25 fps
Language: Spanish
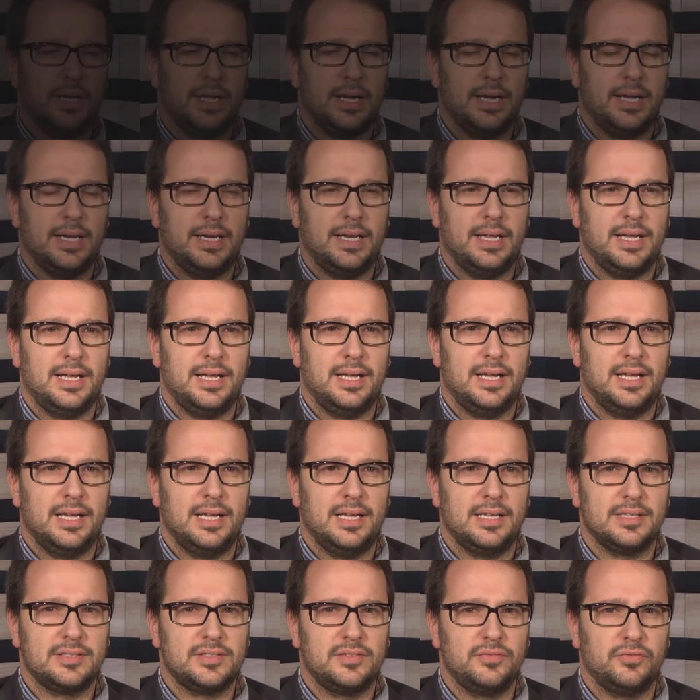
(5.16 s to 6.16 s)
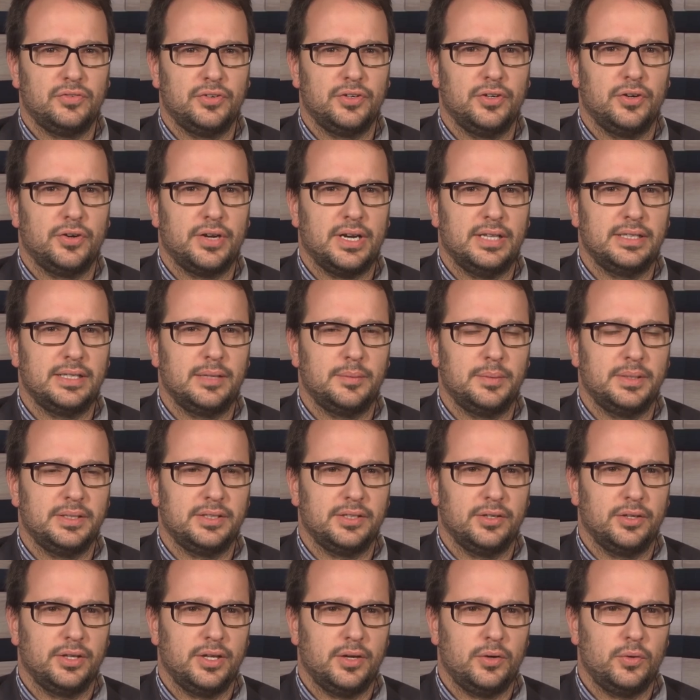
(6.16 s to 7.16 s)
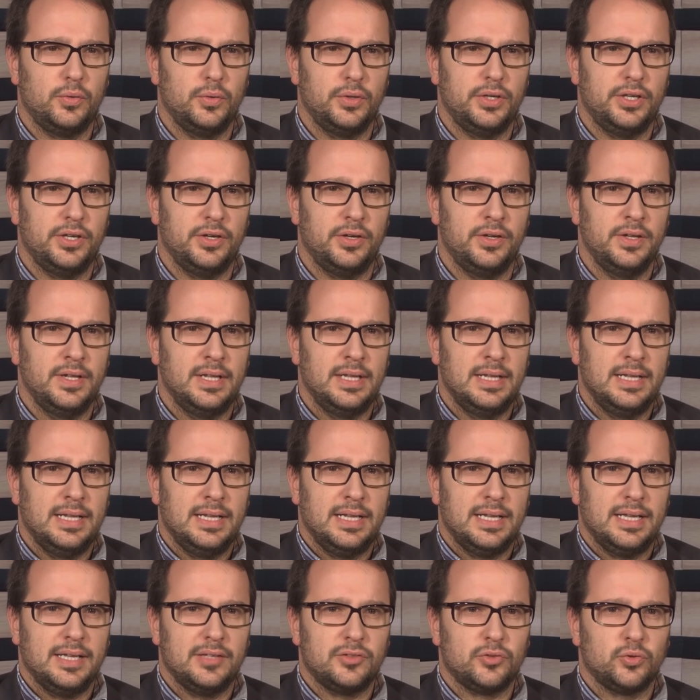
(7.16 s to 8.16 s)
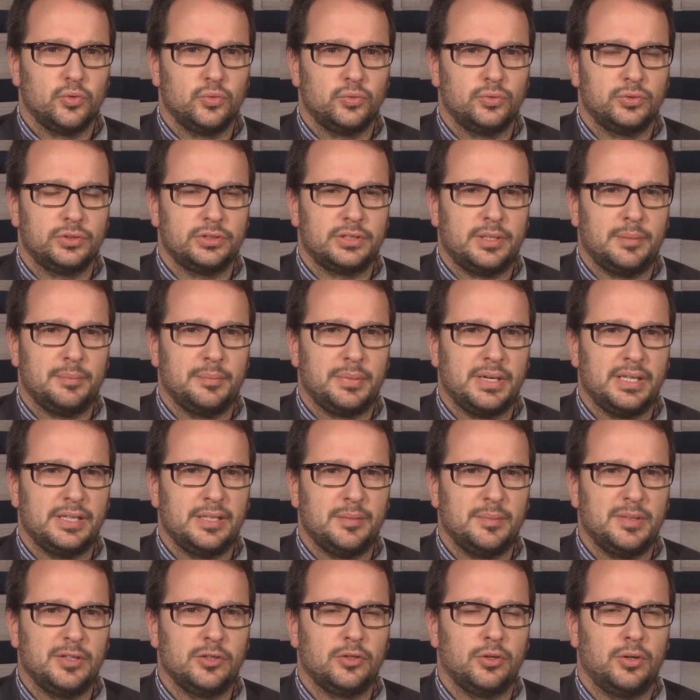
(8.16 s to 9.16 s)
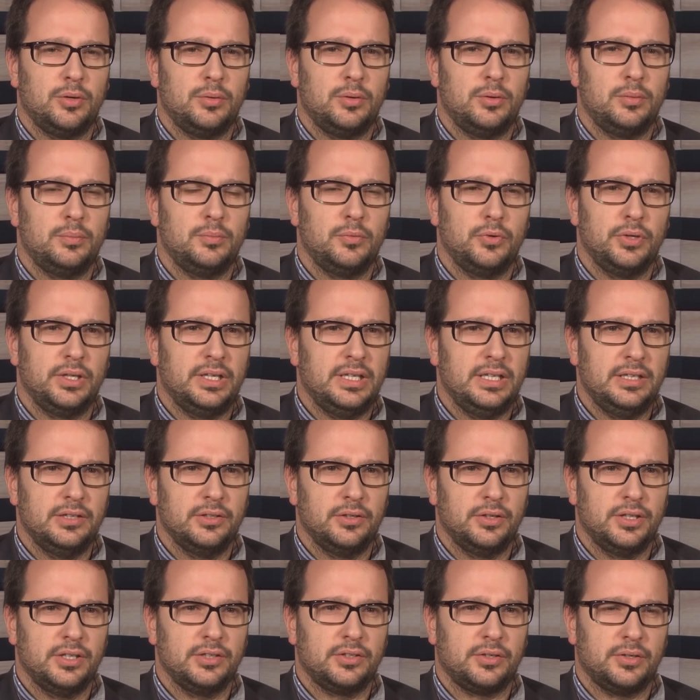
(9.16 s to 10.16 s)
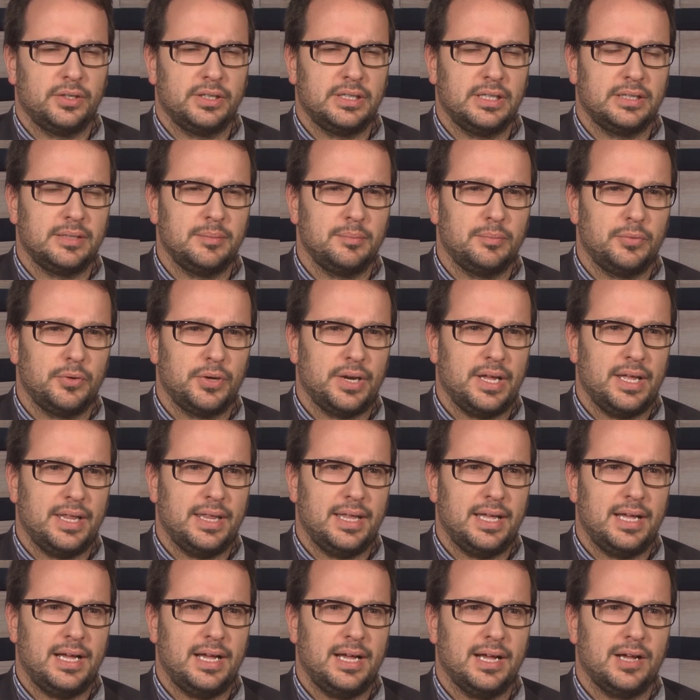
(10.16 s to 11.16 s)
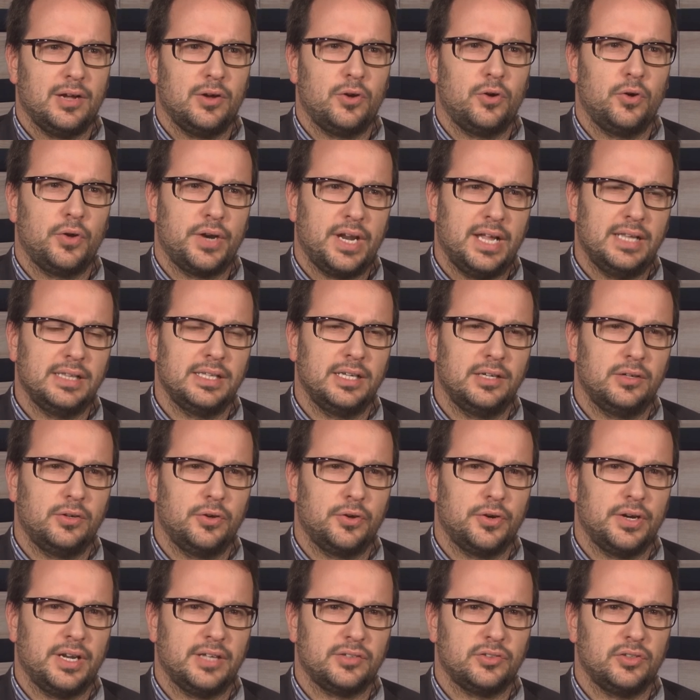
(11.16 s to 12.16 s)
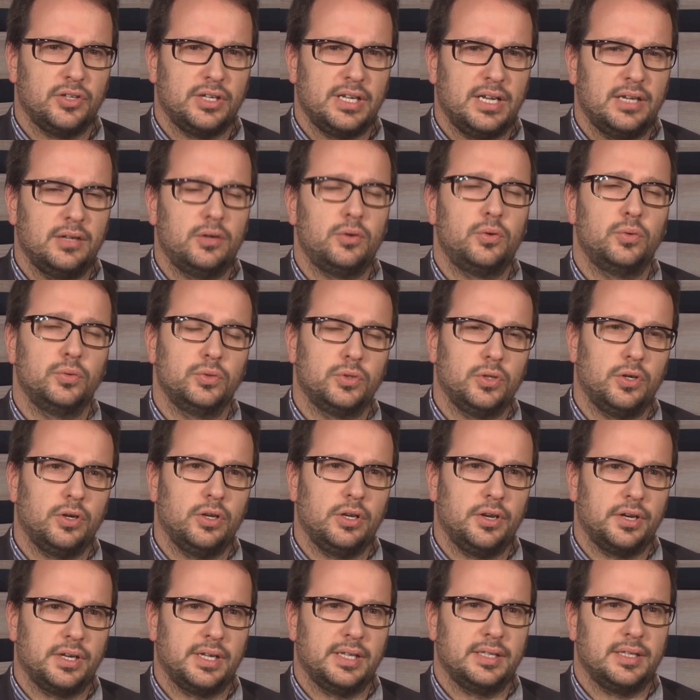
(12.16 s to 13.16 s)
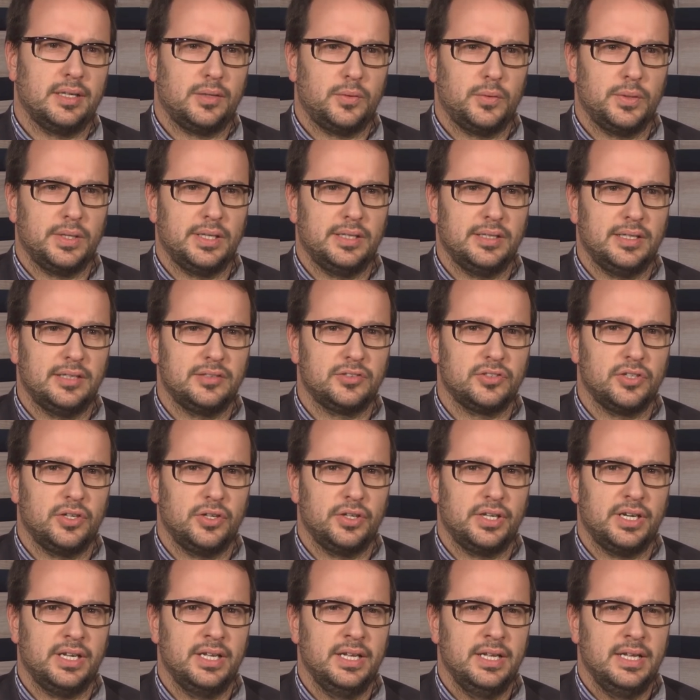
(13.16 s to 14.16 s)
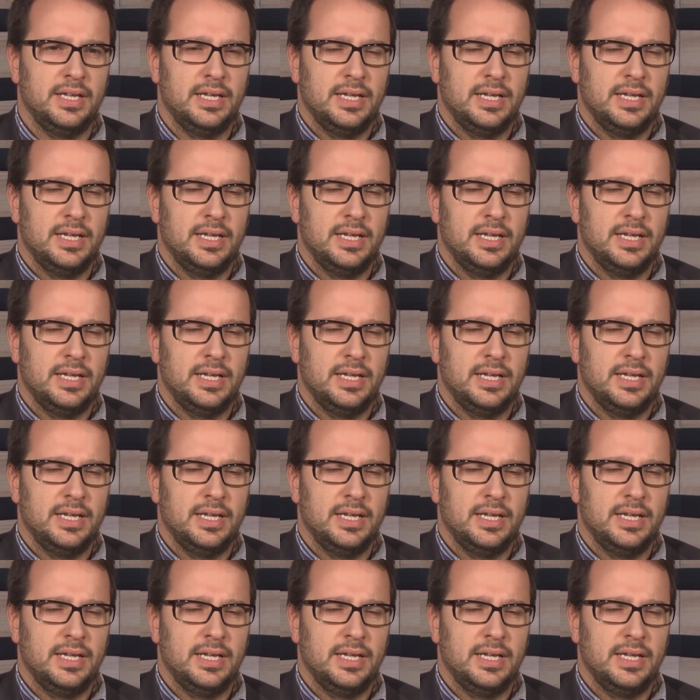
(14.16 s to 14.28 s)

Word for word: la Gala Sinfónico Coral del 22 de julio es un emprendimiento muy lindo dentro de esta temporada coral del Coro Nacional, junto con la Orquesta Juvenil del Sodre,